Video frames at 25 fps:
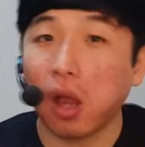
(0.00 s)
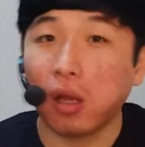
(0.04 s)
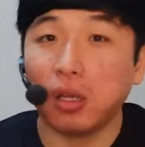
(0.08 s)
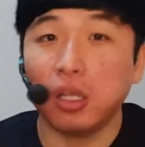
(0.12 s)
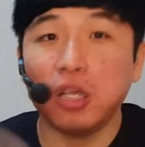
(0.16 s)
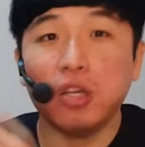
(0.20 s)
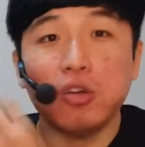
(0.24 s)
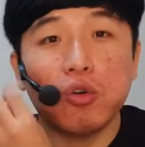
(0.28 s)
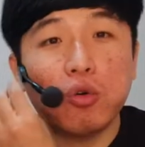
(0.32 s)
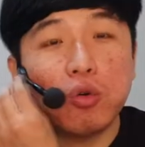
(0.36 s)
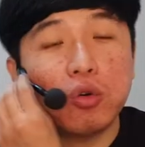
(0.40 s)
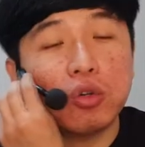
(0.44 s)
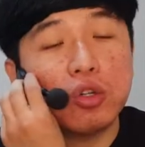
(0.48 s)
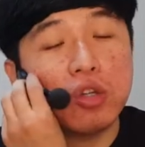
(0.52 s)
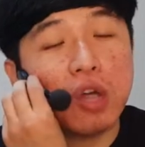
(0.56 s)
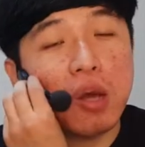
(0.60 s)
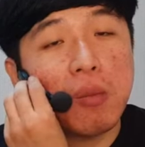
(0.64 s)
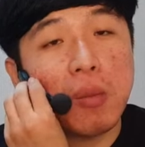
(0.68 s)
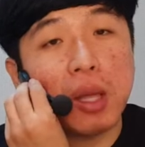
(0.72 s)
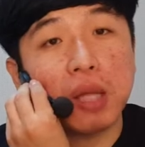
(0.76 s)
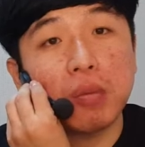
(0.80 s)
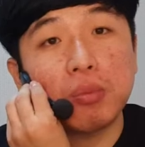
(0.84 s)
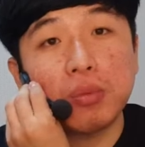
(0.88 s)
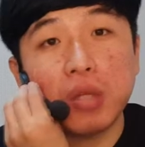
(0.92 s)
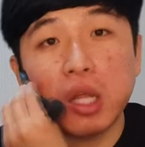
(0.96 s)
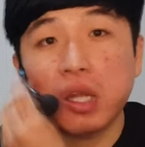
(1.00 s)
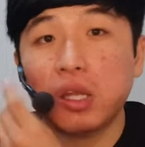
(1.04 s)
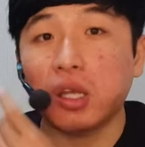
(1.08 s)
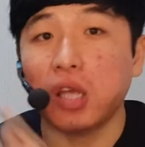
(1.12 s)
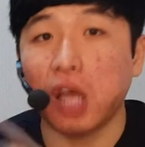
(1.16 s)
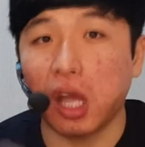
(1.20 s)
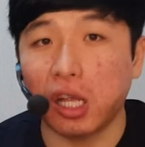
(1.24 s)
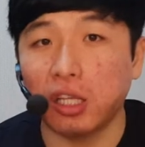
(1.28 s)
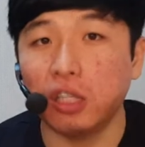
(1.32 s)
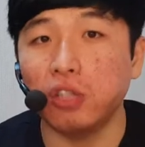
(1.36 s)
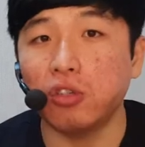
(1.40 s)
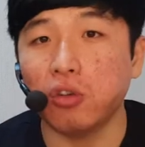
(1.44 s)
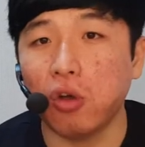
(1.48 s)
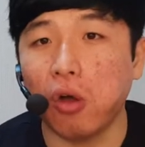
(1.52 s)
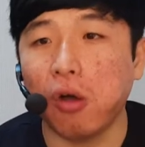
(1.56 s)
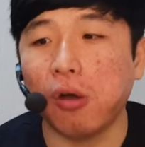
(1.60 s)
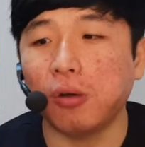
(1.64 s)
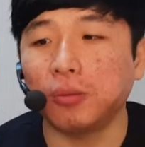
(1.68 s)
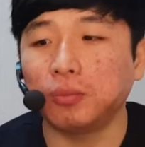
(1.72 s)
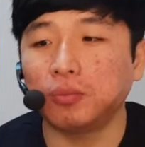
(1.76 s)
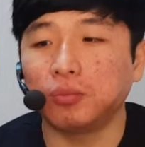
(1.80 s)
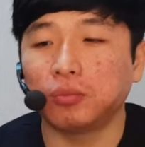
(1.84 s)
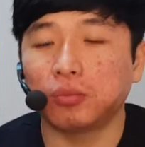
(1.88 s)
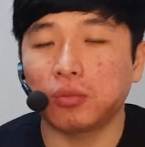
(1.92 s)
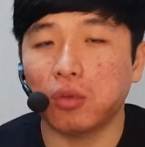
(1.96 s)
이 요거트가 맛없다는 게 아니죠.
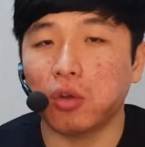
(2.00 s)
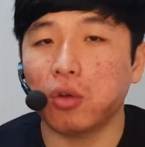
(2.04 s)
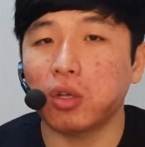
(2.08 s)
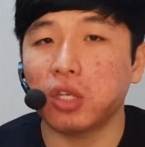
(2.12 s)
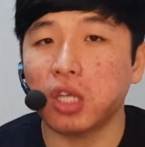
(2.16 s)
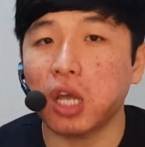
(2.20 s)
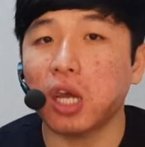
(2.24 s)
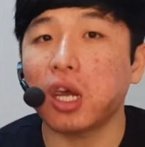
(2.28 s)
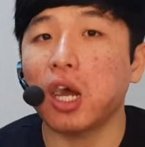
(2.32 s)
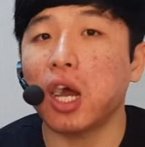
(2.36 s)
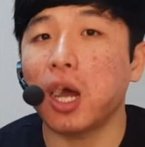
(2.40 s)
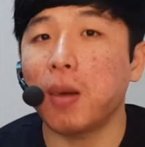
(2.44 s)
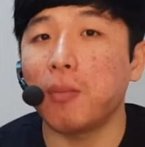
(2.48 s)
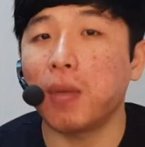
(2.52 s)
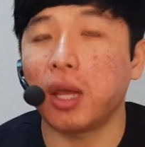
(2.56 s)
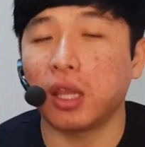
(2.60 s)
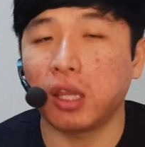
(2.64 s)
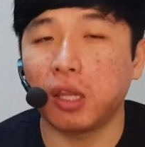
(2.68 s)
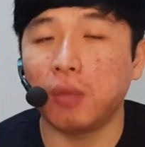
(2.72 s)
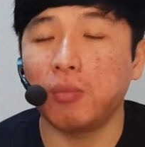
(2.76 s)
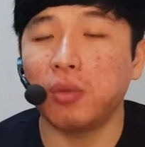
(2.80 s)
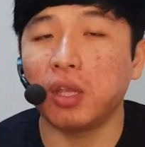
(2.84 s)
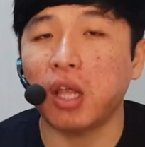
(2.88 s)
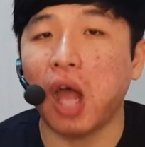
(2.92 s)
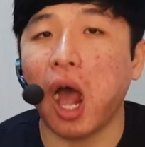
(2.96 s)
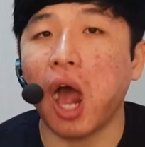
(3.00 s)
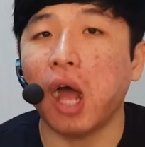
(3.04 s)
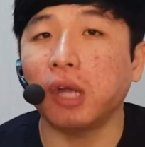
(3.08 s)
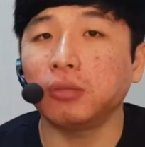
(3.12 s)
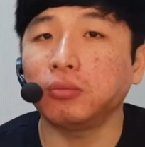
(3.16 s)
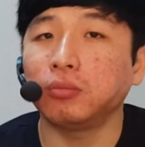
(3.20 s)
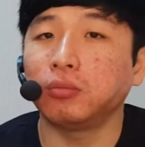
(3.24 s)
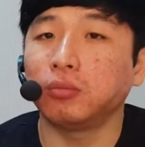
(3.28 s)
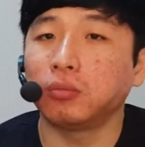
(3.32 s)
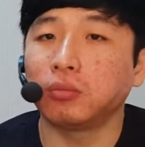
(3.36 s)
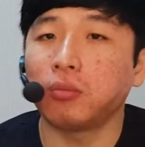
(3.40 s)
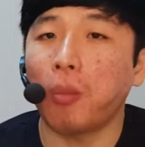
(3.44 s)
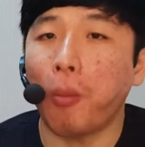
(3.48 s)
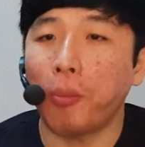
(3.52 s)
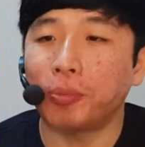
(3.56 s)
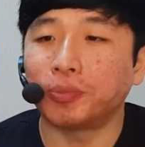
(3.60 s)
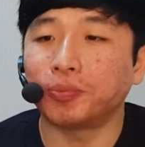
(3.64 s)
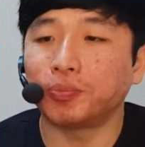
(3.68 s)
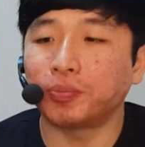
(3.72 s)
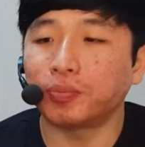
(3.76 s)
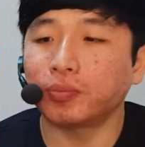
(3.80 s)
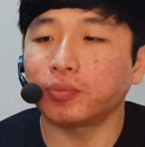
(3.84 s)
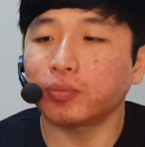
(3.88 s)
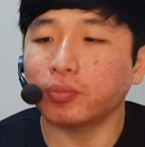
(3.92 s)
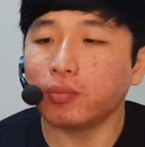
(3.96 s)
착각하면 안 됩니다. 네,
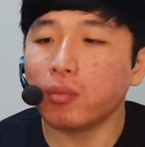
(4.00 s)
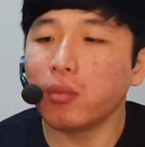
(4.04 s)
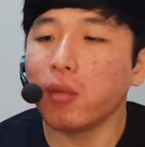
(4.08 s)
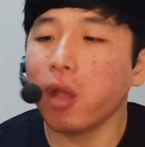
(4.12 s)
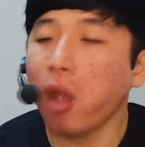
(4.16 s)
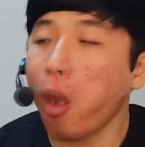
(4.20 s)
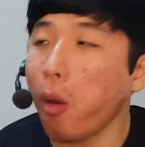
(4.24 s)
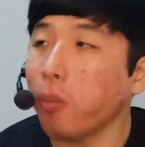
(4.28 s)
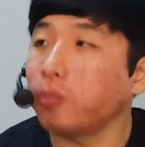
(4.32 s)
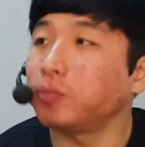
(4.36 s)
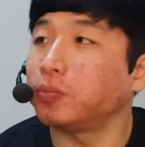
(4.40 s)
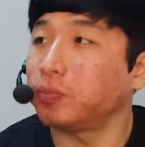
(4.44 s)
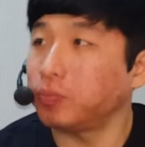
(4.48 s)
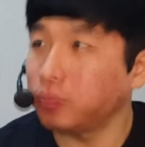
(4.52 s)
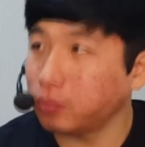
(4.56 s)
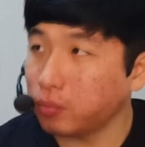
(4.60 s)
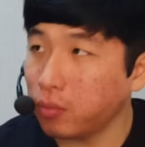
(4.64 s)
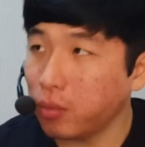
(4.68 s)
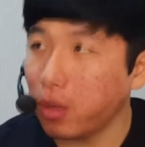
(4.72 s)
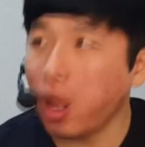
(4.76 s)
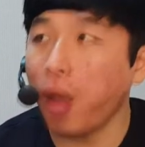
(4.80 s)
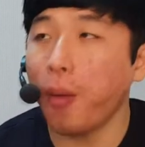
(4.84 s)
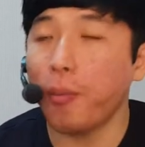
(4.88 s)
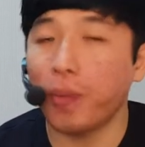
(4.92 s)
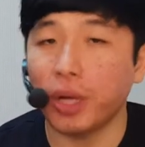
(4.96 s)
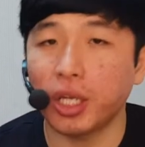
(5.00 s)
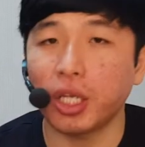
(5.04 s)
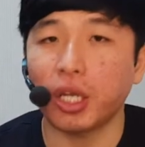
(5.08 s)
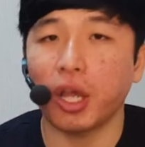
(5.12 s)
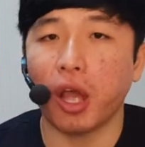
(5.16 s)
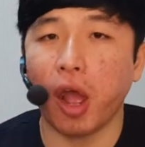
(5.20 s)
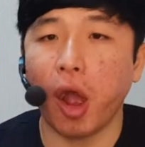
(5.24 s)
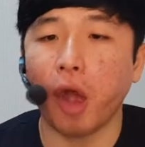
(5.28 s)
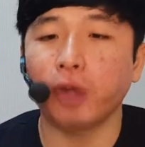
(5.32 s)
뿌링클이랑 안 맞다는 말이에요. 네, 맞아요.